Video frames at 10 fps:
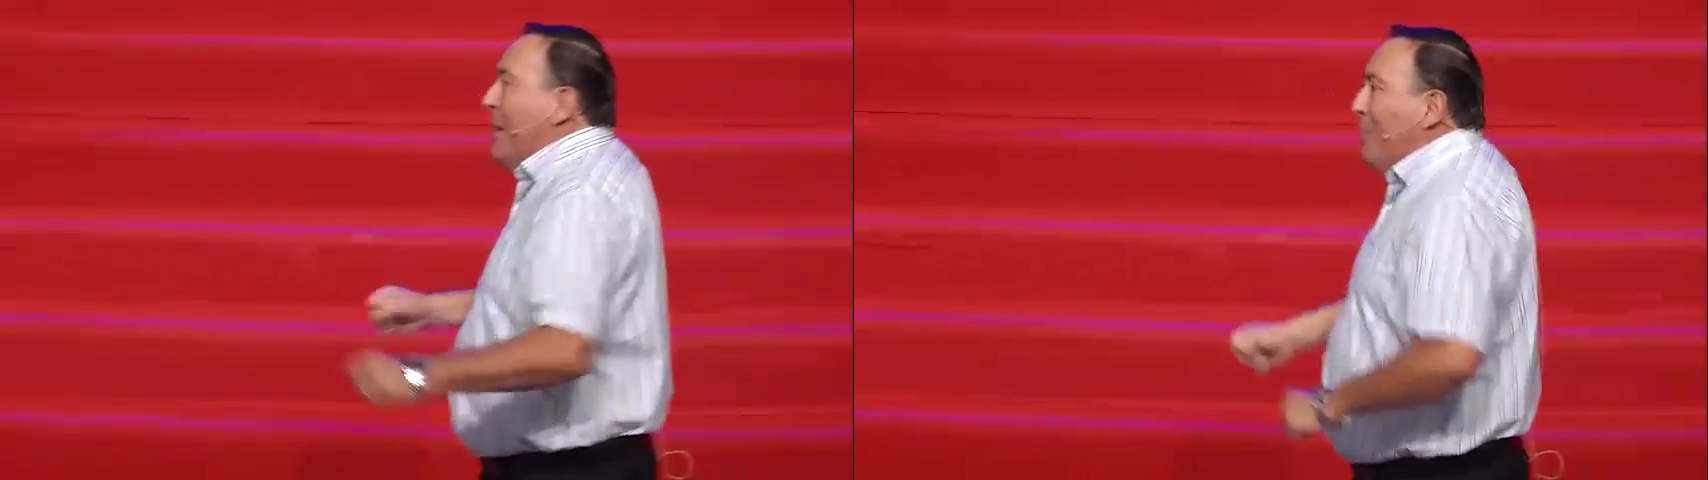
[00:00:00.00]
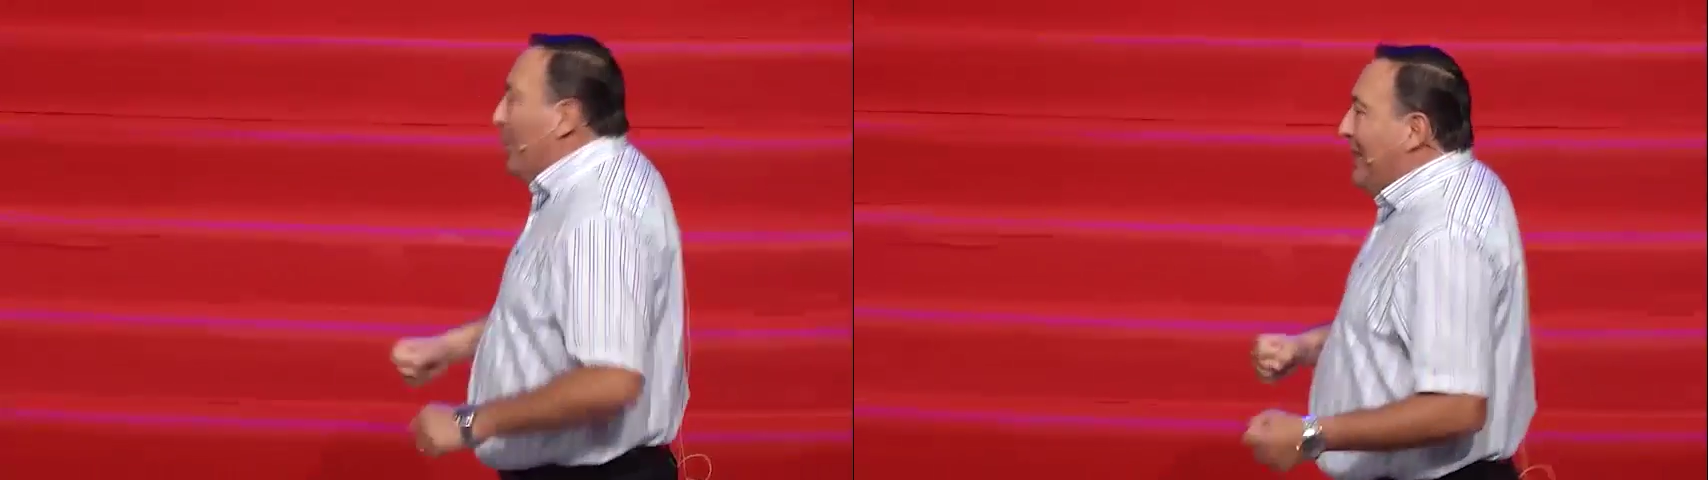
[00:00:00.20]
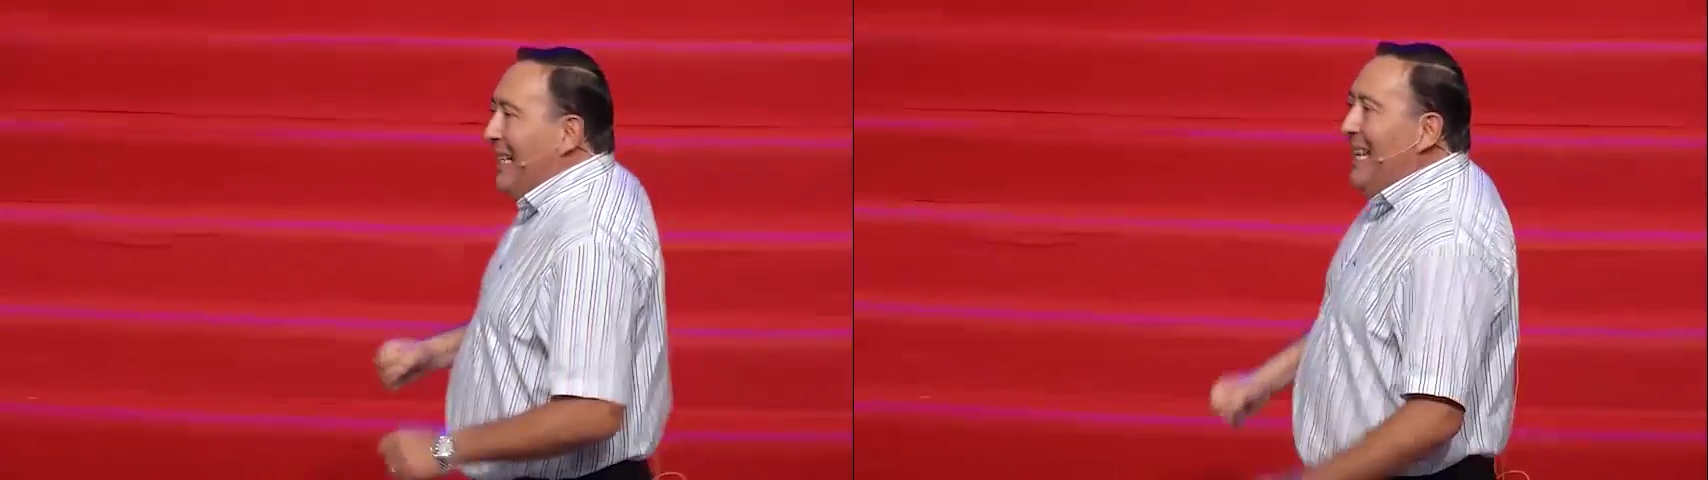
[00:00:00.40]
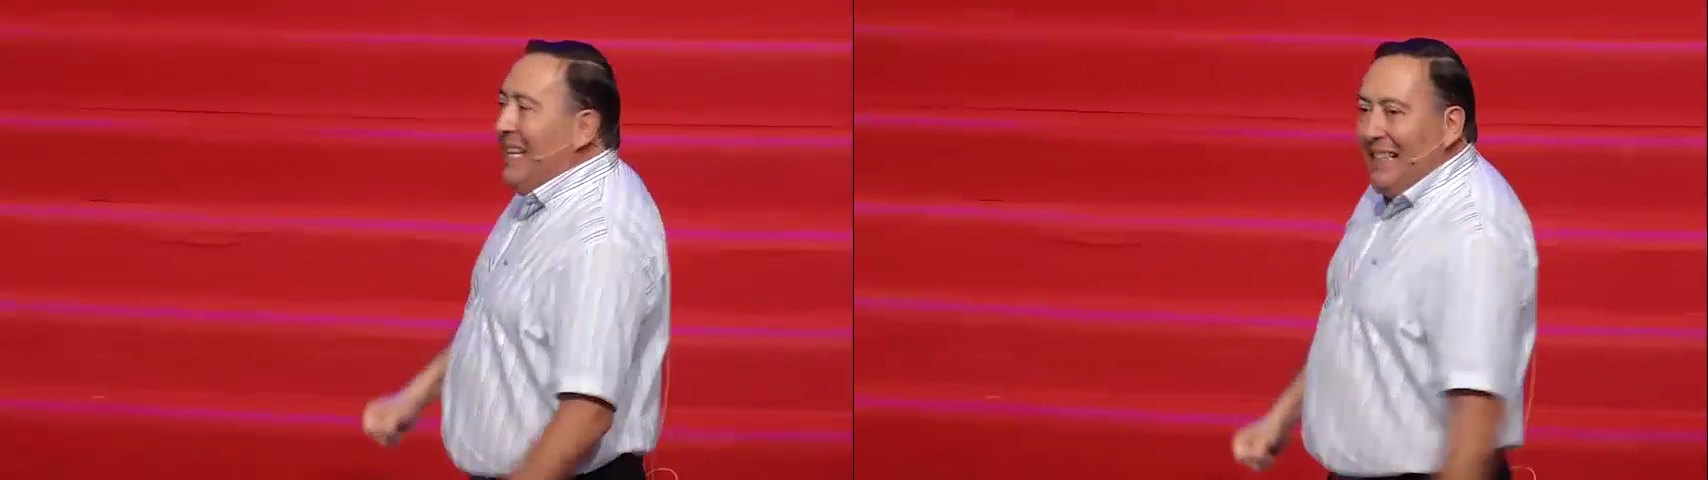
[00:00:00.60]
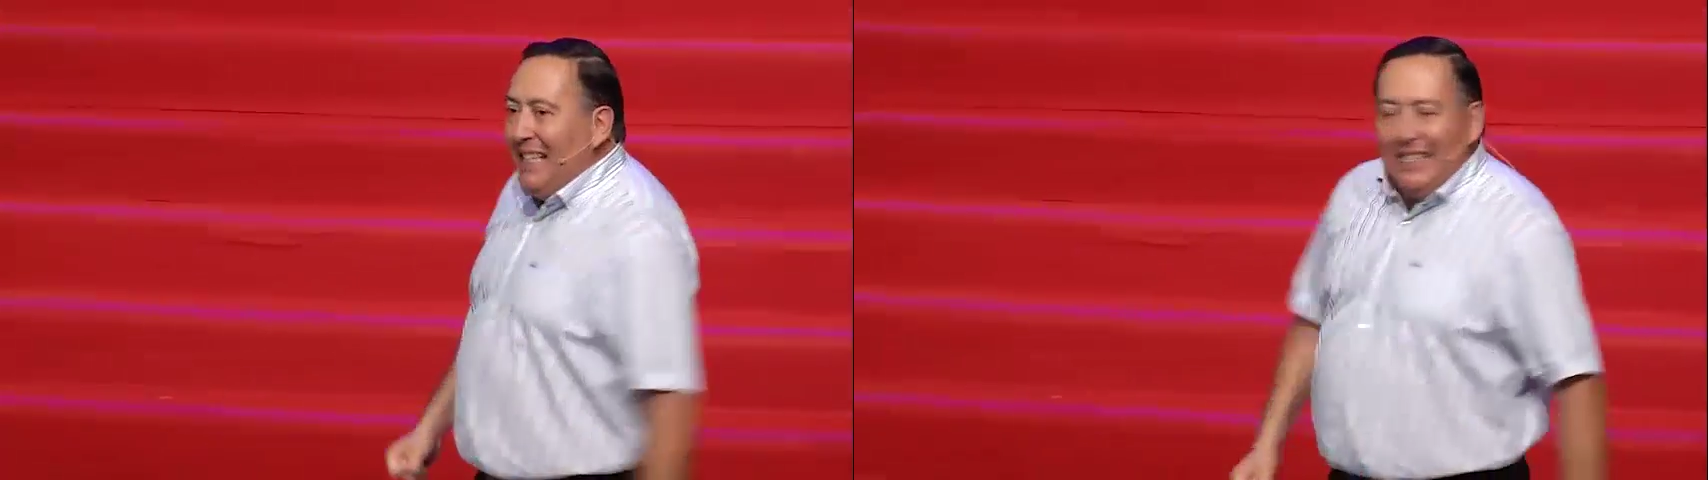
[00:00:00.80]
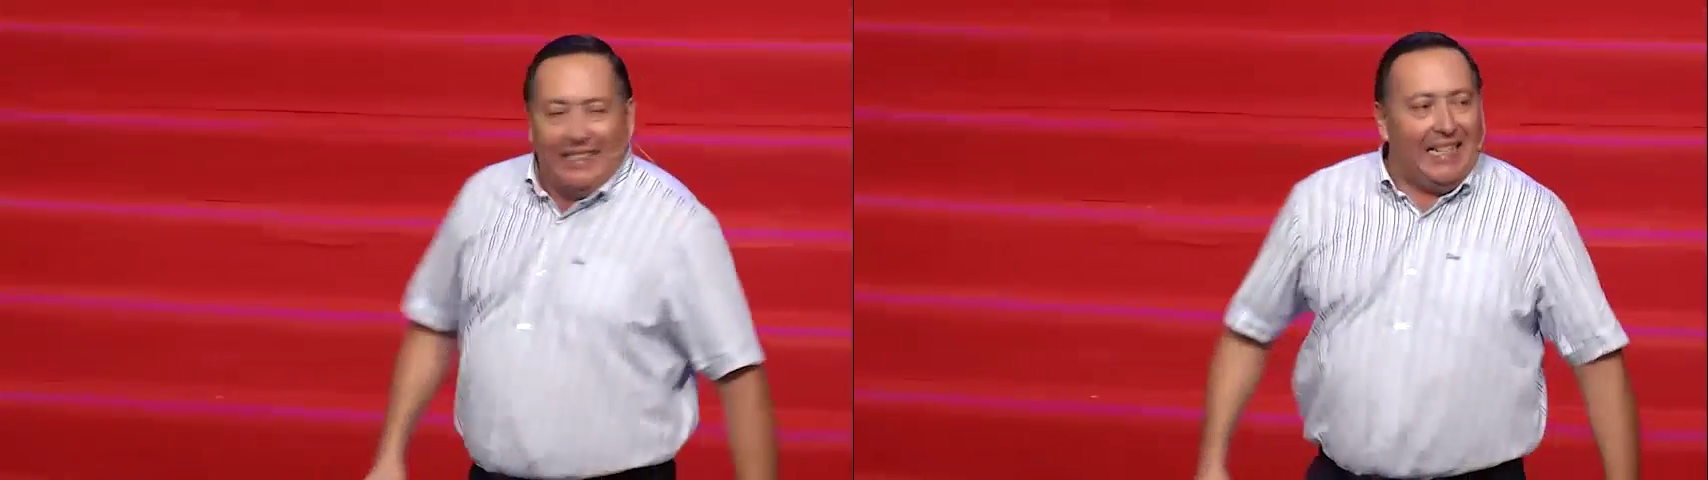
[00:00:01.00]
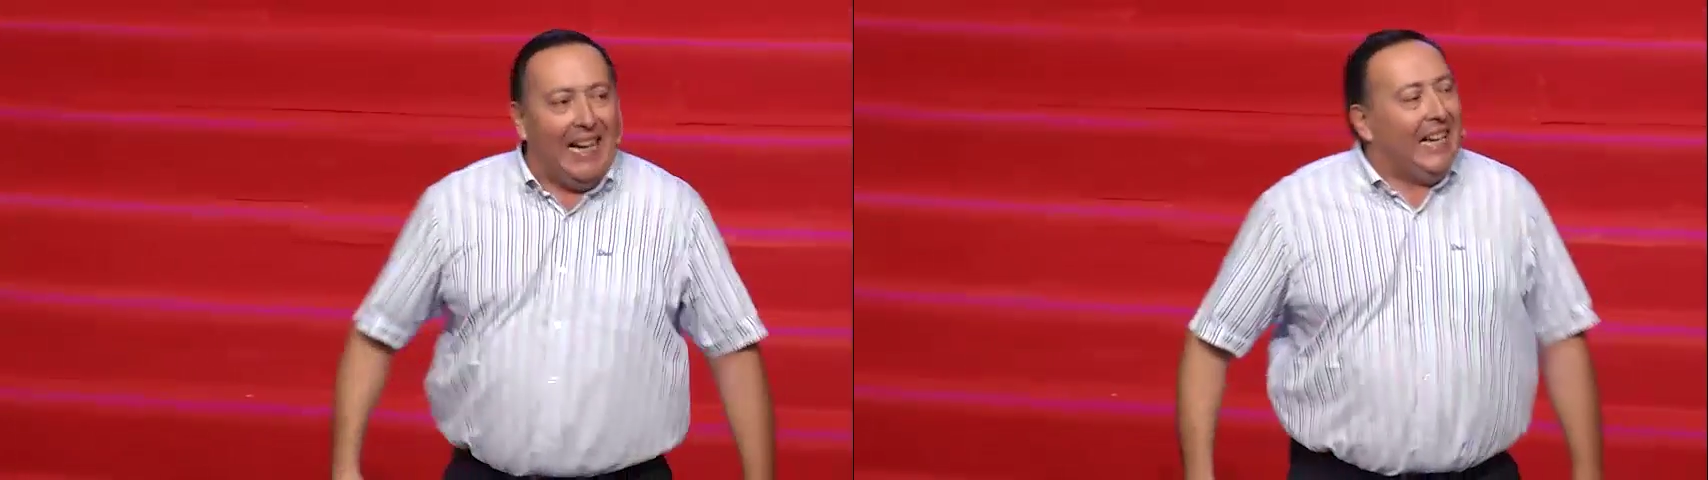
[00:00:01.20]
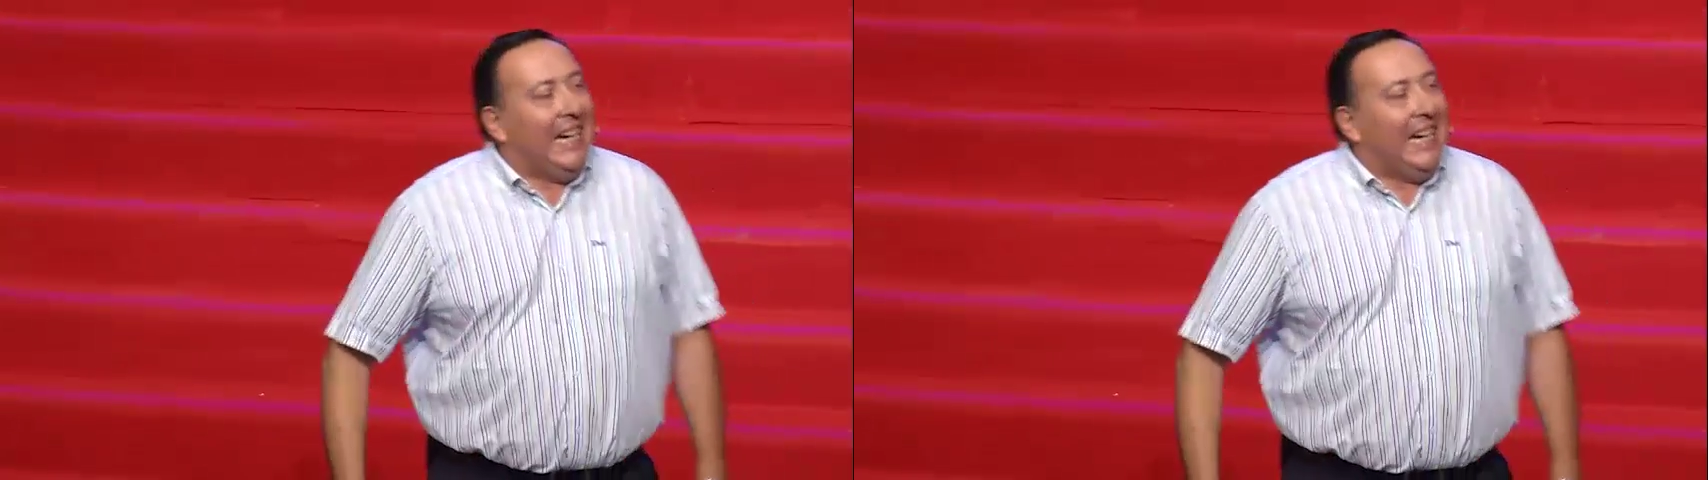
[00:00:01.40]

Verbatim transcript: Porque la iglesia